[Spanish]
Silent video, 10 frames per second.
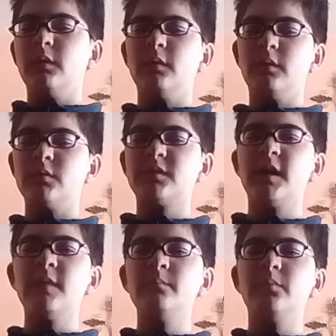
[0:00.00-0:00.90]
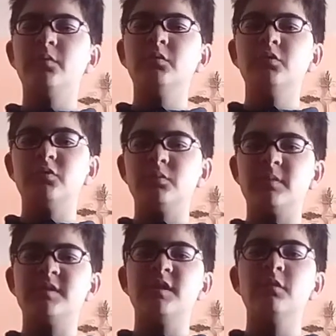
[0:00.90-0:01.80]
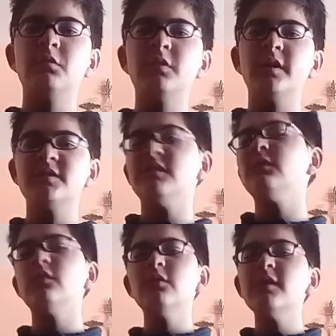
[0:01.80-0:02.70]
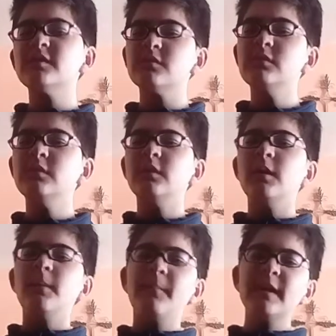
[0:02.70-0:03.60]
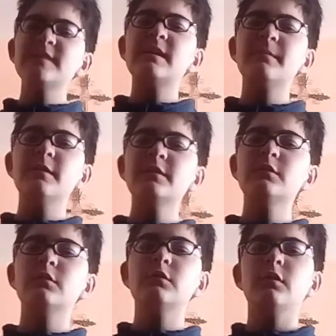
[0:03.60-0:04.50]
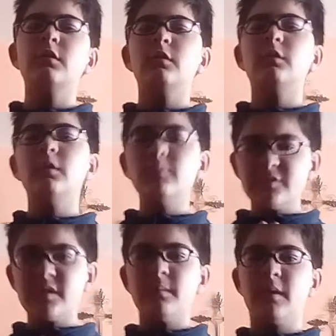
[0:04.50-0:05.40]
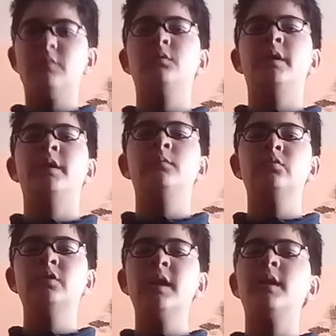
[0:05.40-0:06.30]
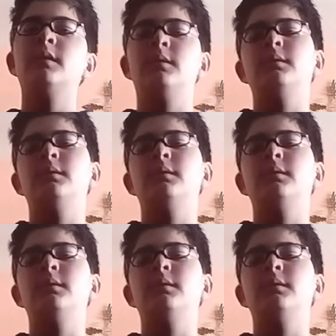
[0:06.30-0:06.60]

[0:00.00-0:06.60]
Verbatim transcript: los campos, los vestidores y todo eso, para saber cómo se va a jugar el mundial.